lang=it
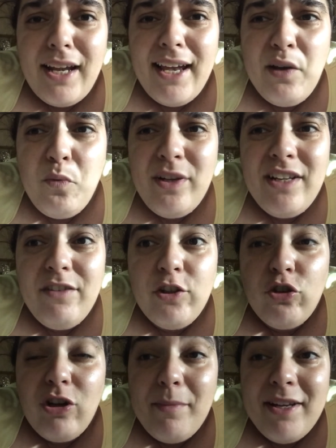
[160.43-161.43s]
e quindi
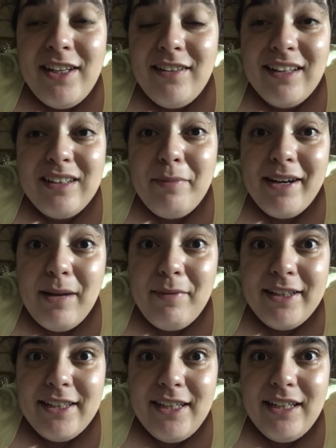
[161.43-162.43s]
vittoria meritata per la
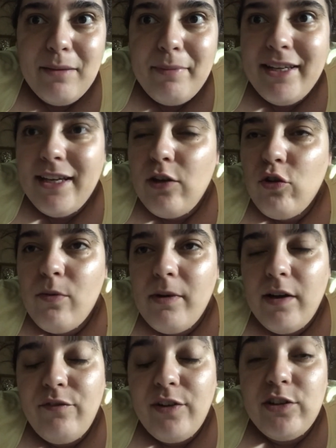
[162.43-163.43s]
panchina perché io come
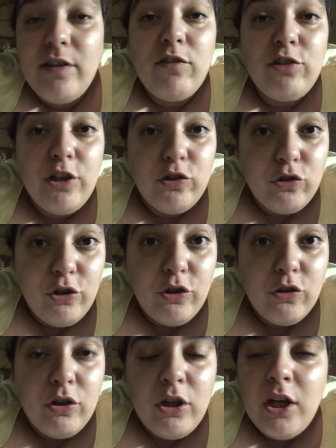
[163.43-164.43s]
infatti avevo detto
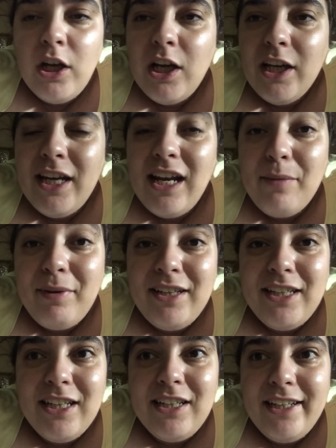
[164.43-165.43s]
io che la
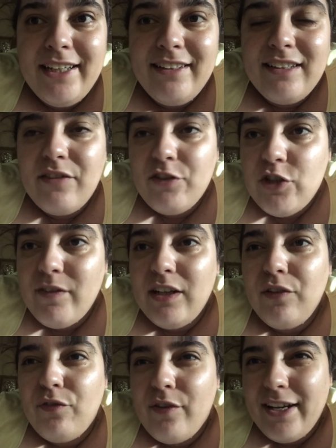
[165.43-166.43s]
panchina dell'Inter faceva la
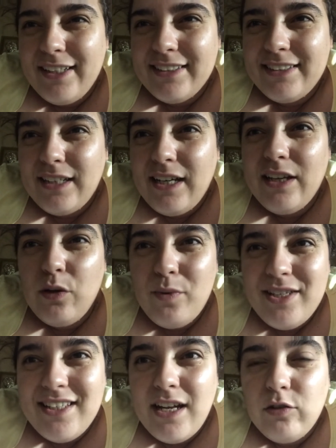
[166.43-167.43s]
differenza anche
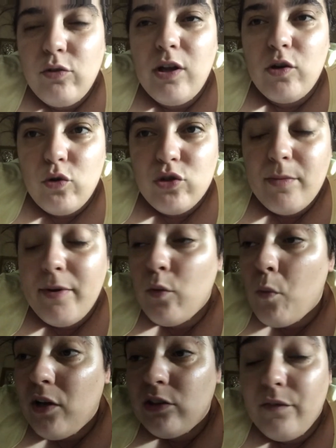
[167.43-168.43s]
quest'anno la rosa per
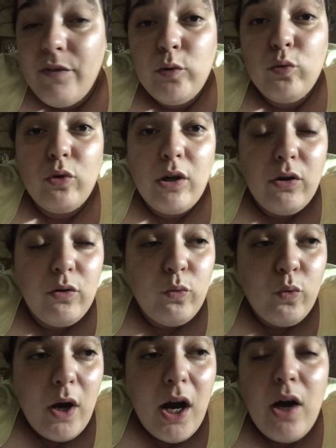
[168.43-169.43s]
quanto ha venduto la
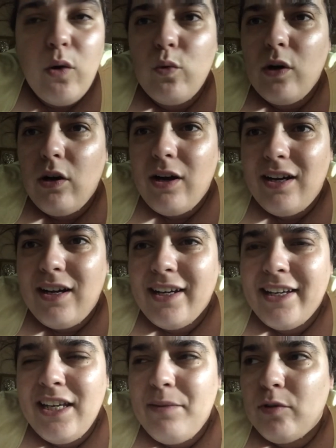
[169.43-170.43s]
Lukaku,
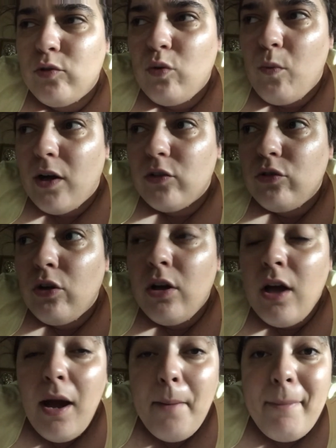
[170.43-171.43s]
Hakimi tutto quanto
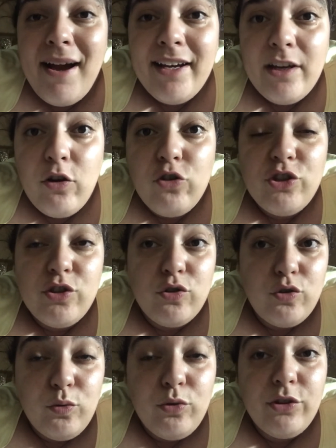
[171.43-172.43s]
ma anche oggi il
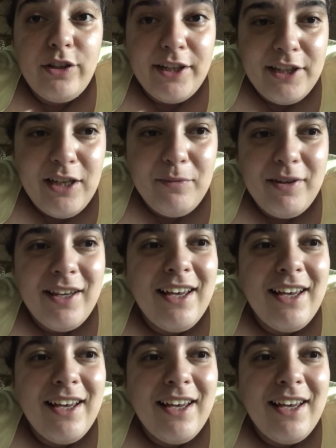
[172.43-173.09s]
sostituto di Hakimi